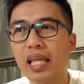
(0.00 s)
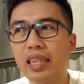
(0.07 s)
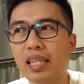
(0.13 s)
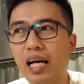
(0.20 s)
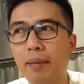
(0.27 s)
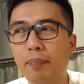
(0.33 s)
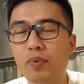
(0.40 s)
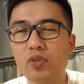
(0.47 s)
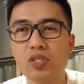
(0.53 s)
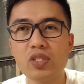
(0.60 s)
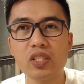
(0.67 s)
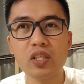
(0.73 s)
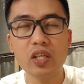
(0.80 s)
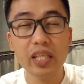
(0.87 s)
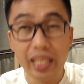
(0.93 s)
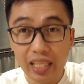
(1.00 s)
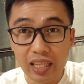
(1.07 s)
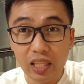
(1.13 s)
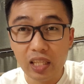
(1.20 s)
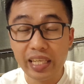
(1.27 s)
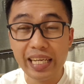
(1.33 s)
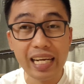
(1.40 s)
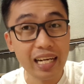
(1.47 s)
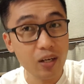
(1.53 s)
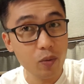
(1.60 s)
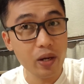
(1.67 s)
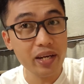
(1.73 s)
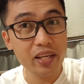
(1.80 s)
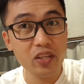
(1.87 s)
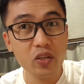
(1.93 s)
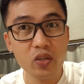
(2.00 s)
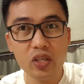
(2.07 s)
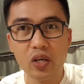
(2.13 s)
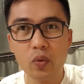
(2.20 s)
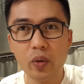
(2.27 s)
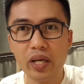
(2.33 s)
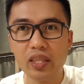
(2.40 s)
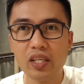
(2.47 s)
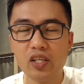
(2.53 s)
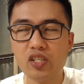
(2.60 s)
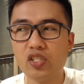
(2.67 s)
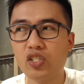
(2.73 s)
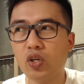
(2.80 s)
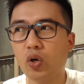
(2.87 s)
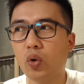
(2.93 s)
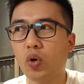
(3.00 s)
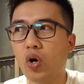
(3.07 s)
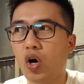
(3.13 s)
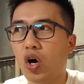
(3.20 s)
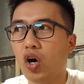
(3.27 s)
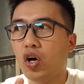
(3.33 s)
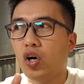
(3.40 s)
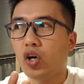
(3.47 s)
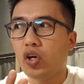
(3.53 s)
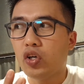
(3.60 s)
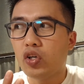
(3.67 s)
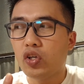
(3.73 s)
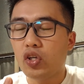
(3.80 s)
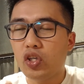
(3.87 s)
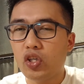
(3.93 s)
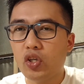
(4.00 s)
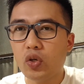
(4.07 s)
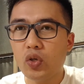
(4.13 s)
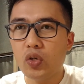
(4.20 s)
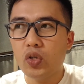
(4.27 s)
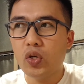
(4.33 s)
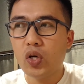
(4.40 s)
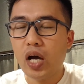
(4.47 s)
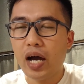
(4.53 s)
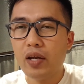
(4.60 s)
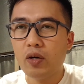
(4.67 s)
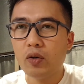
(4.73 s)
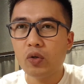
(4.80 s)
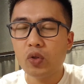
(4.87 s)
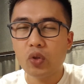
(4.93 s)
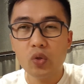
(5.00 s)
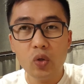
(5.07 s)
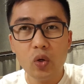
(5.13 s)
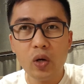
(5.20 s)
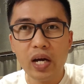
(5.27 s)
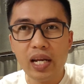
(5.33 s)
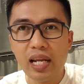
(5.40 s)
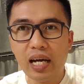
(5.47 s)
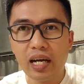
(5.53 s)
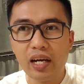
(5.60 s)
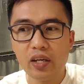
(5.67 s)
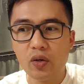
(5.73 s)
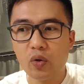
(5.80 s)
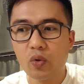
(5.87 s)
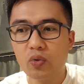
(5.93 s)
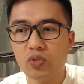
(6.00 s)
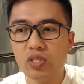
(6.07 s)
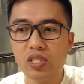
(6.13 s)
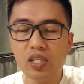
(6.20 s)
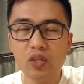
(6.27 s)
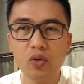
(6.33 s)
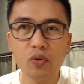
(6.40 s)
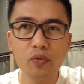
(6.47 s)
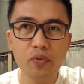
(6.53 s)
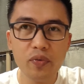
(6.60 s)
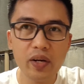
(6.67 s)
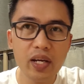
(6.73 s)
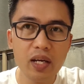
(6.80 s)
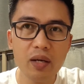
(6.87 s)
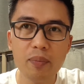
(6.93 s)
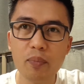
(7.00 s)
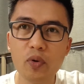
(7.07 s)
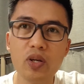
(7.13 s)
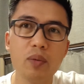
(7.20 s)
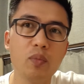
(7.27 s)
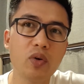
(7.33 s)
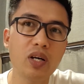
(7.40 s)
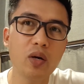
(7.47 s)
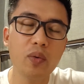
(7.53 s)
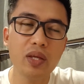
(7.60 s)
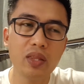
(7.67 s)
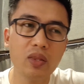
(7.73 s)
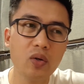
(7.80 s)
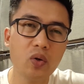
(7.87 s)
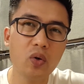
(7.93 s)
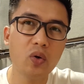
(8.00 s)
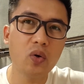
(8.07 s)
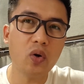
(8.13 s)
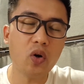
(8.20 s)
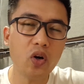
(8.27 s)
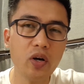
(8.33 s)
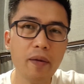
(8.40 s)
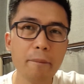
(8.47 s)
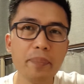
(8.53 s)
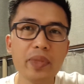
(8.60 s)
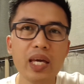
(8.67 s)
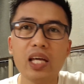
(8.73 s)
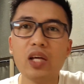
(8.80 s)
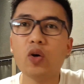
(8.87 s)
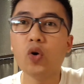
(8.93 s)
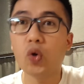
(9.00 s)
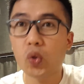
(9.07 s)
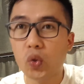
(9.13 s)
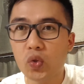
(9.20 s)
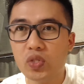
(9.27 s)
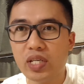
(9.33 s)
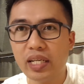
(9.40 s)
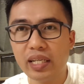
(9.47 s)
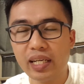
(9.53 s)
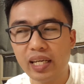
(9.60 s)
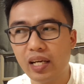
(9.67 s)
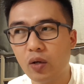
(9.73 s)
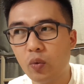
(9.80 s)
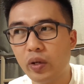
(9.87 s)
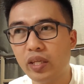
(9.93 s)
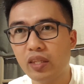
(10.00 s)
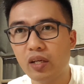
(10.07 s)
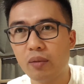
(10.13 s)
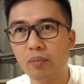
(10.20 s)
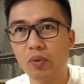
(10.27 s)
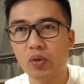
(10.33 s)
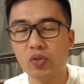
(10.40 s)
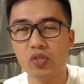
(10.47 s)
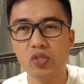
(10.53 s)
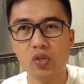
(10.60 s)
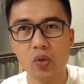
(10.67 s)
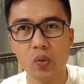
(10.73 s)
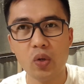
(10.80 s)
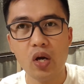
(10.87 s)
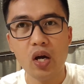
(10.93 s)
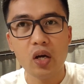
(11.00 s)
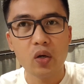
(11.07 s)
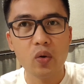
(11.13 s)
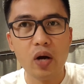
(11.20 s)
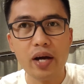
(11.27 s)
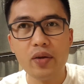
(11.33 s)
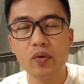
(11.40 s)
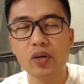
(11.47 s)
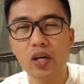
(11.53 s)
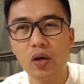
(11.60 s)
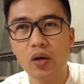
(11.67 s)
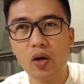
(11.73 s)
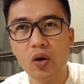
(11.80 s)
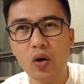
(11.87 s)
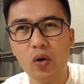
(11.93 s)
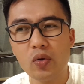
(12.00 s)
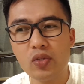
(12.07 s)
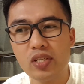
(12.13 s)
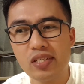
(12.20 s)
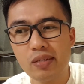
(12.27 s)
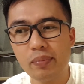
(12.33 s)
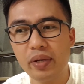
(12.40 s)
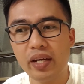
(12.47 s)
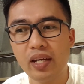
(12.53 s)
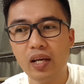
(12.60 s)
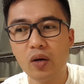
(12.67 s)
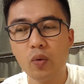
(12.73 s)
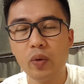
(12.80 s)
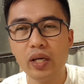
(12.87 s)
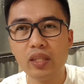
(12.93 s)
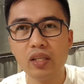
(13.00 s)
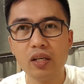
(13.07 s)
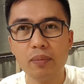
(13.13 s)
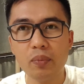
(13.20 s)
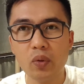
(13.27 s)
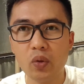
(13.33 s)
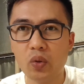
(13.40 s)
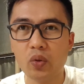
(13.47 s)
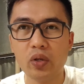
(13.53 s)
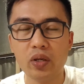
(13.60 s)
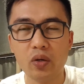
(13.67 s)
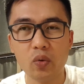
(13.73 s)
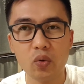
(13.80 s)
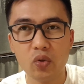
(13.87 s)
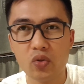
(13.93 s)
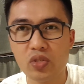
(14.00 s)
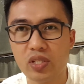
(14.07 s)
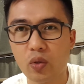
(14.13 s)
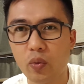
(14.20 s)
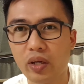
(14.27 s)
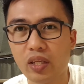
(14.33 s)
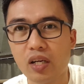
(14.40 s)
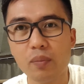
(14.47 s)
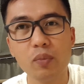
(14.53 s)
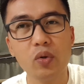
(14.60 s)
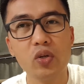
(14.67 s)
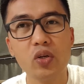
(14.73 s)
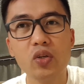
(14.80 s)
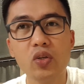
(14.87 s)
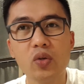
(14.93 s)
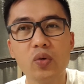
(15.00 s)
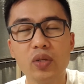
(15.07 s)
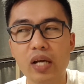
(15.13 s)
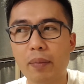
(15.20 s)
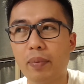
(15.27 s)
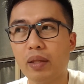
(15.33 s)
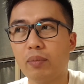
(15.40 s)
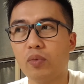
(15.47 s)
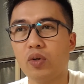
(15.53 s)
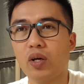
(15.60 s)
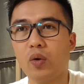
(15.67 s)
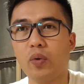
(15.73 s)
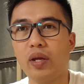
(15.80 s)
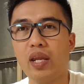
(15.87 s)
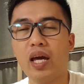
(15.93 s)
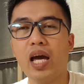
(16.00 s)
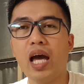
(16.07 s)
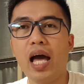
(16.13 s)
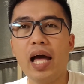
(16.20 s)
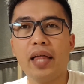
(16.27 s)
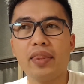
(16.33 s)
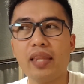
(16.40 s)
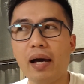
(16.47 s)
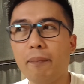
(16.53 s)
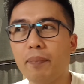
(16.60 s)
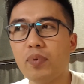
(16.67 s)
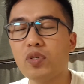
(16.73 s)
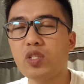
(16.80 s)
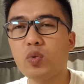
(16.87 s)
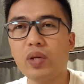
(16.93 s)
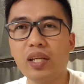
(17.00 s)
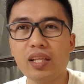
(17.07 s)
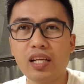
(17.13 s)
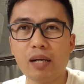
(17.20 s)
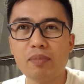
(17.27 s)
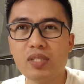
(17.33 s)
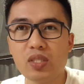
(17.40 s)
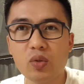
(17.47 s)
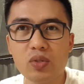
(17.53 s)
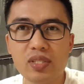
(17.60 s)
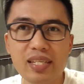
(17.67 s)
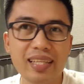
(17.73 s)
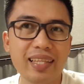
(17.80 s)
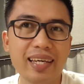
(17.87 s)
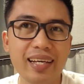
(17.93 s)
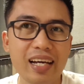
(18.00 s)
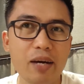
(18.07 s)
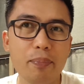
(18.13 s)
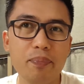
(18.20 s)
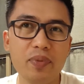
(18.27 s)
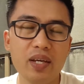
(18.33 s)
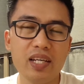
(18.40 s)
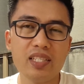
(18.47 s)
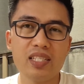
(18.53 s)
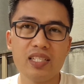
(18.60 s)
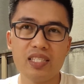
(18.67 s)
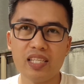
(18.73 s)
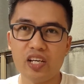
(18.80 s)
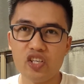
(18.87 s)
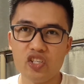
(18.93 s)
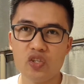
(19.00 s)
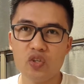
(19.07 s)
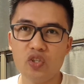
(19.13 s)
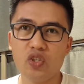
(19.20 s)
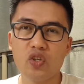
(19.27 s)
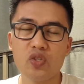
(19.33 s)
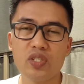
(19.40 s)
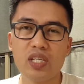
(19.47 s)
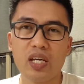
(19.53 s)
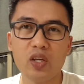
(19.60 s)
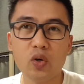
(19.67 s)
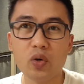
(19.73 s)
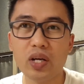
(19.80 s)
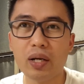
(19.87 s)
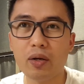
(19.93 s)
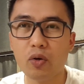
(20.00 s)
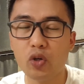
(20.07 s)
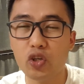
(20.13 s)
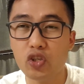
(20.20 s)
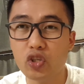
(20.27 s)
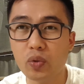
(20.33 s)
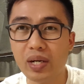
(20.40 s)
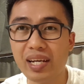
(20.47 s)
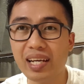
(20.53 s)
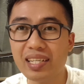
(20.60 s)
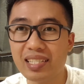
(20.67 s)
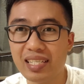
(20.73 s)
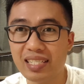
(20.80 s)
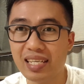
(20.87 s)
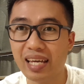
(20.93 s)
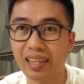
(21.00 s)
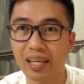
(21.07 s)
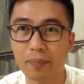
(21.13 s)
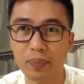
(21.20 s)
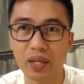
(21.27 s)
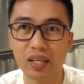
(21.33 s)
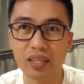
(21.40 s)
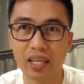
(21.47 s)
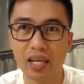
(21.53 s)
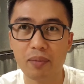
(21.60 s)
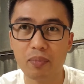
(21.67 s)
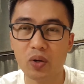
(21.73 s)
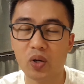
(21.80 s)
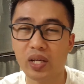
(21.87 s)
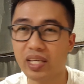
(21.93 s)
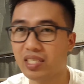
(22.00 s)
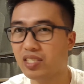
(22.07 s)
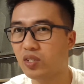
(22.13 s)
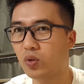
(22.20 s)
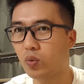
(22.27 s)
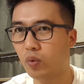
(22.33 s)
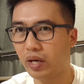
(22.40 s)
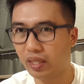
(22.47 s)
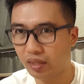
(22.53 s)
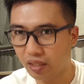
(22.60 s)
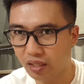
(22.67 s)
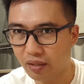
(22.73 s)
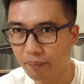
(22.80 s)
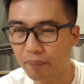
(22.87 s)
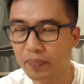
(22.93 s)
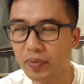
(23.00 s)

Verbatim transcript: Tapos, ginagawa din yun ng waiter. So, yun, ano, tulungan lang kayo. Kung sinong free, pwede mo gawin to. Or, uutusan ka ng waiter mo. So, kung anong ga ang sasabihin ng waiter mo, iuutos ng waiter mo, yun yung dapat mong gawin. Tapos, when it comes to setting up din sa station news, yung nag, usually nagsiset up ng table is yung waiter